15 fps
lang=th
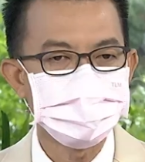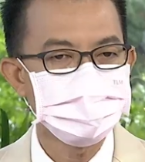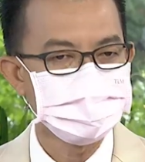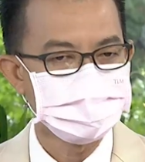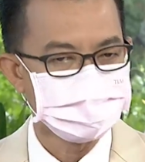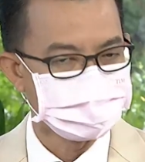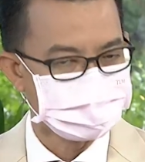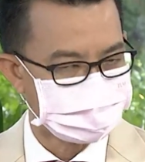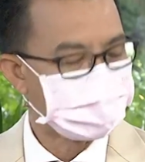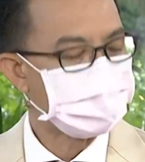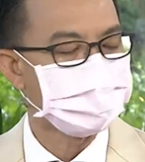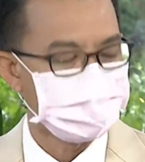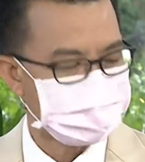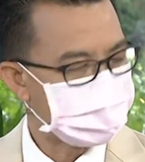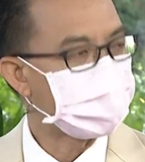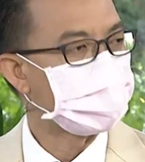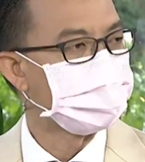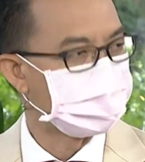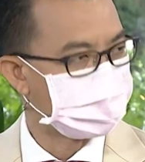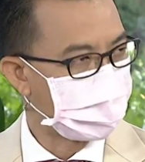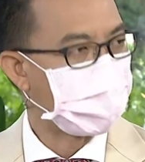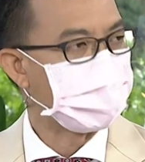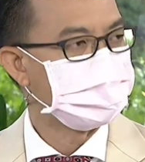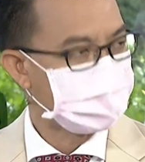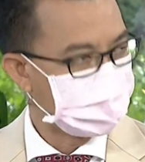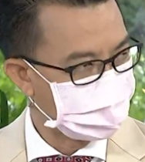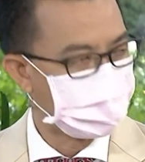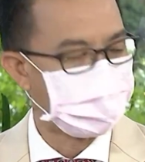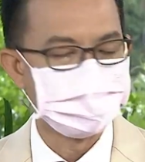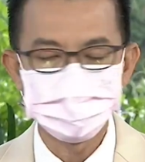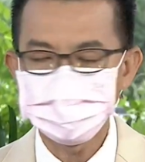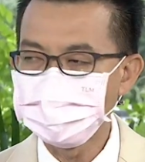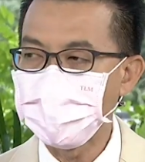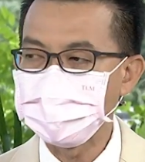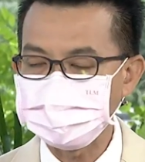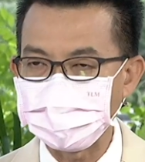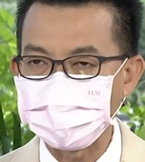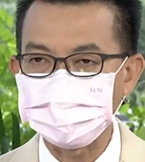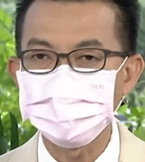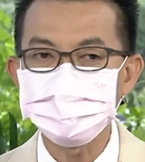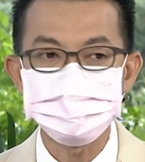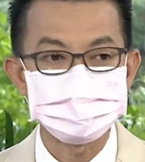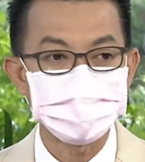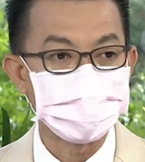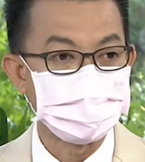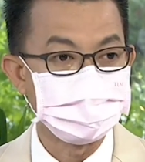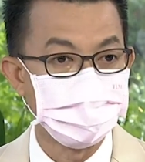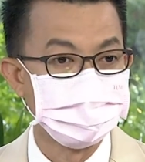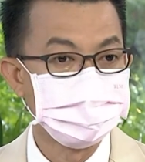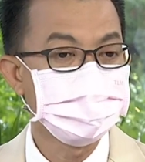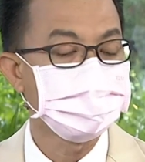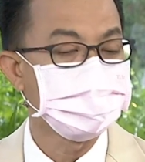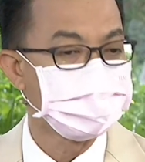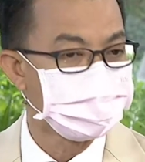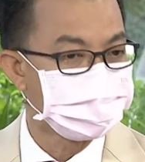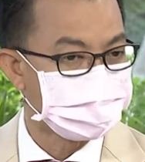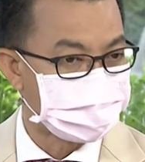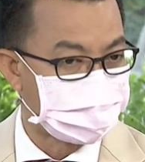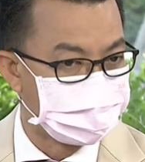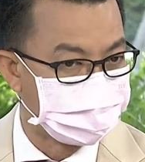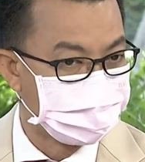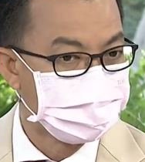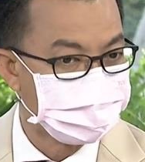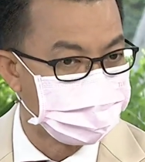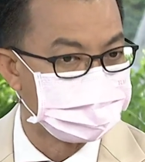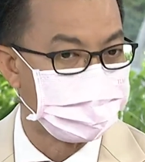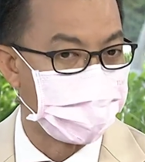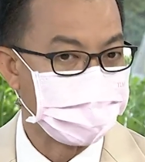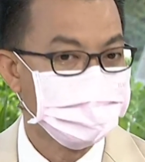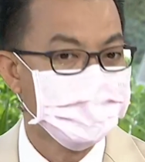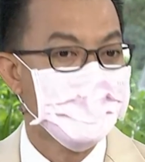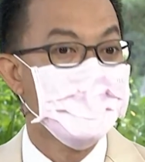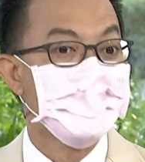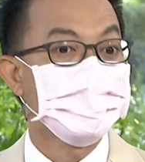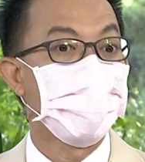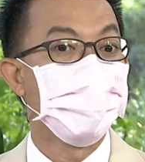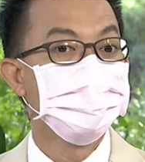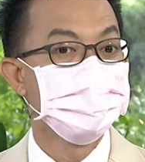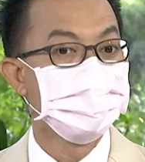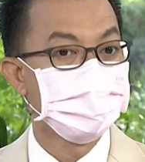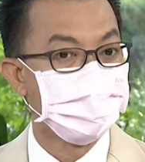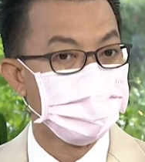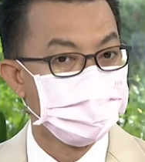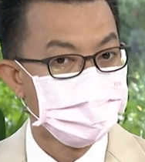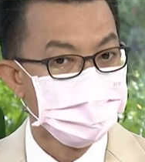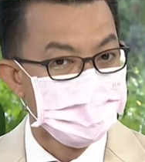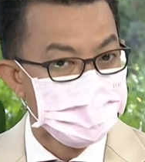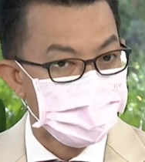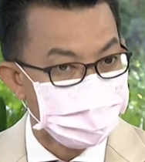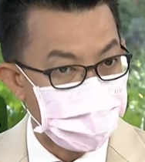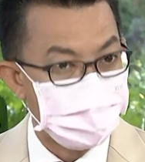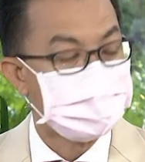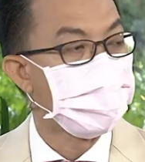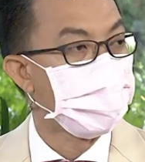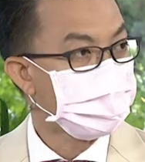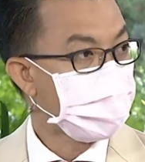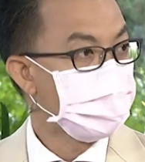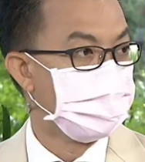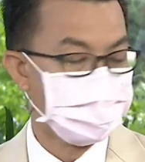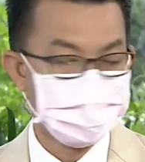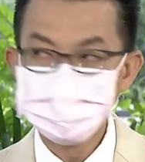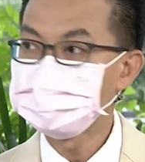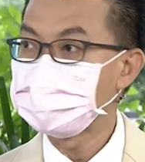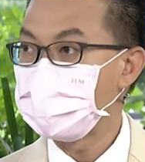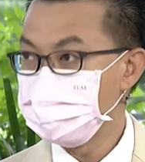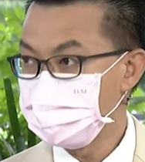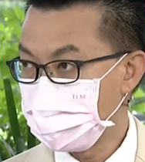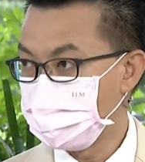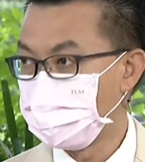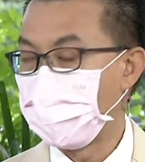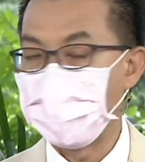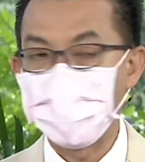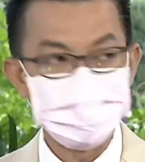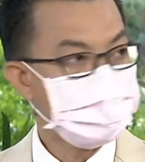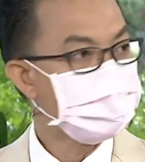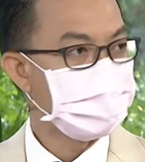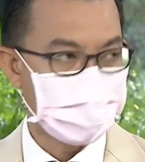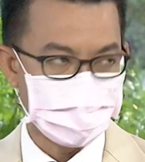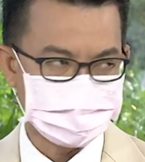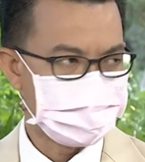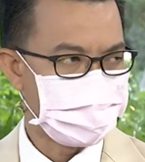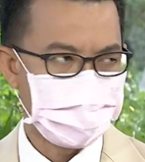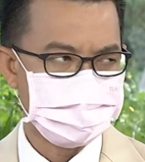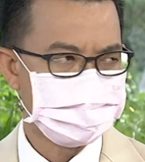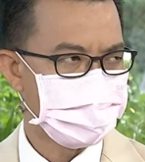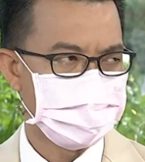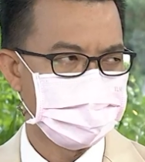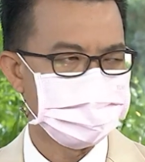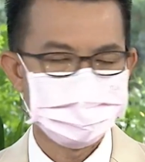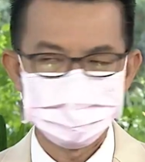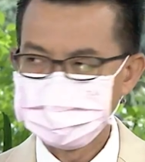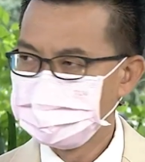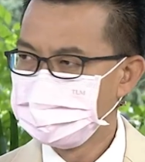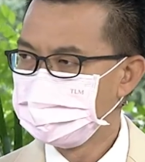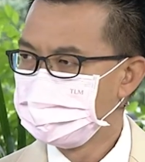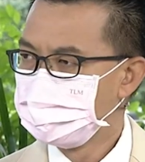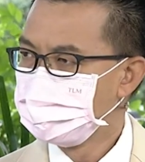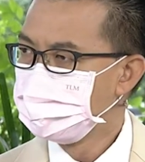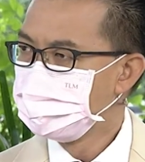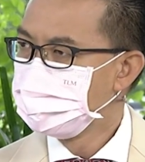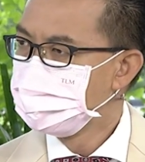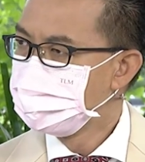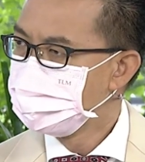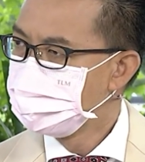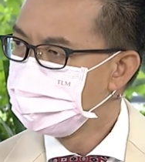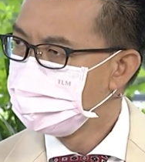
อันนี้เป็นความผิดทางกฎหมาย แน่นอน แล้วก็อันตรายข้อสำคัญเนี่ยผมไม่ได้กังวลเรื่องกฎหมาย เท่าเรื่องของความปลอดภัยของผู้ใช้มากกว่าอันนี้เป็นอันตรายมากอทีนี้นาน